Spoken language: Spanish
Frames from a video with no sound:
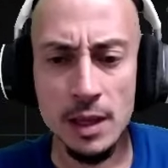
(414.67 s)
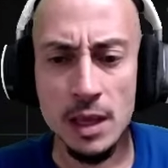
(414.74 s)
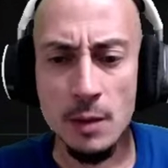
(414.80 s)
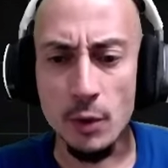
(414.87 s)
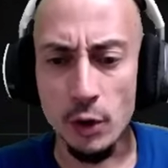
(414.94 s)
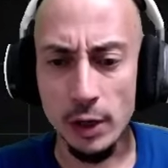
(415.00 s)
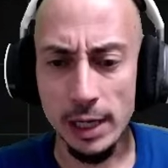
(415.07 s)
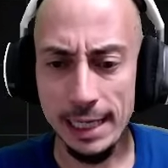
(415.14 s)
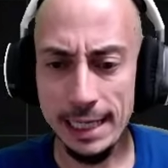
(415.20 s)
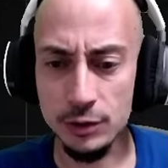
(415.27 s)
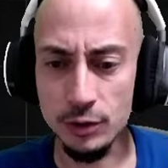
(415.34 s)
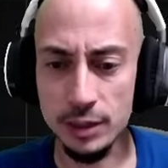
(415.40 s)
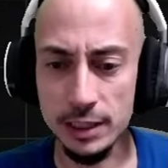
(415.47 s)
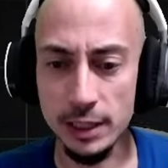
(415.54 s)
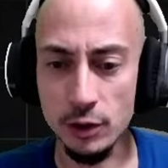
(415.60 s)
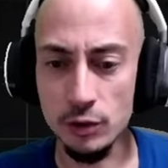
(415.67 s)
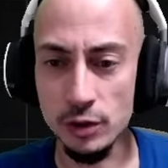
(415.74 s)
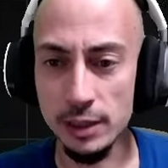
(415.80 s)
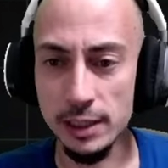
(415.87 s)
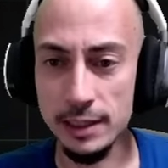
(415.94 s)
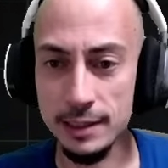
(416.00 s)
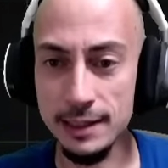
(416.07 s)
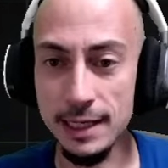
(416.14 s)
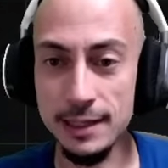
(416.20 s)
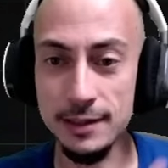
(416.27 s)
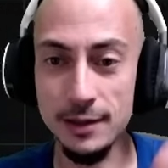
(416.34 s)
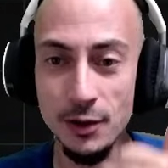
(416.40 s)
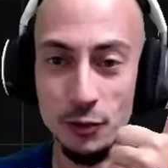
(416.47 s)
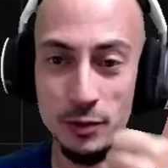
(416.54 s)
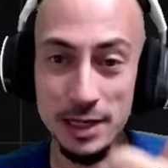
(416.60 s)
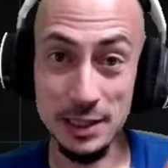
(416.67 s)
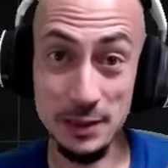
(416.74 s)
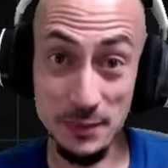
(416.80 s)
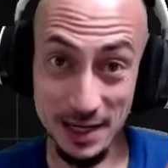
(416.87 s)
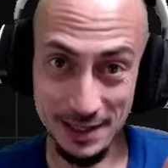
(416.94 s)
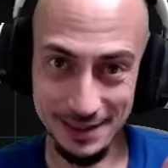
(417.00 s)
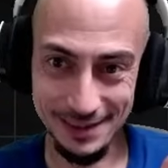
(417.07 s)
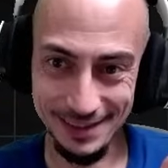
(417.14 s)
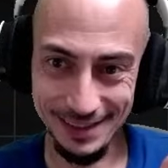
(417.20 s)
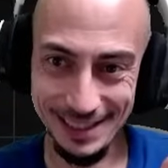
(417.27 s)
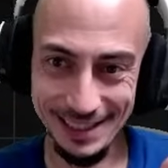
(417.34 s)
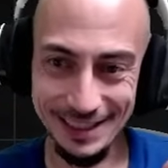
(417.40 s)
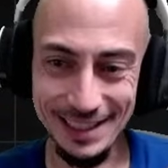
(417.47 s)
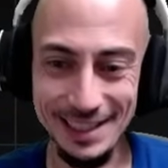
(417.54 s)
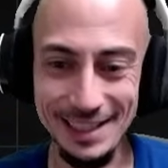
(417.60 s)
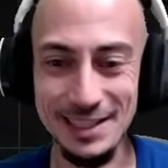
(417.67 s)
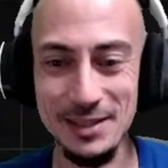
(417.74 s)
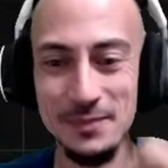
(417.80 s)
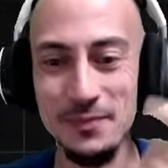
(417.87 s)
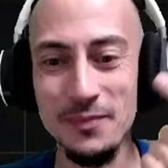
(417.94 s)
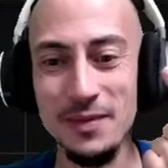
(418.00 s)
Bueno, el caso es que con seis runas back legendarias,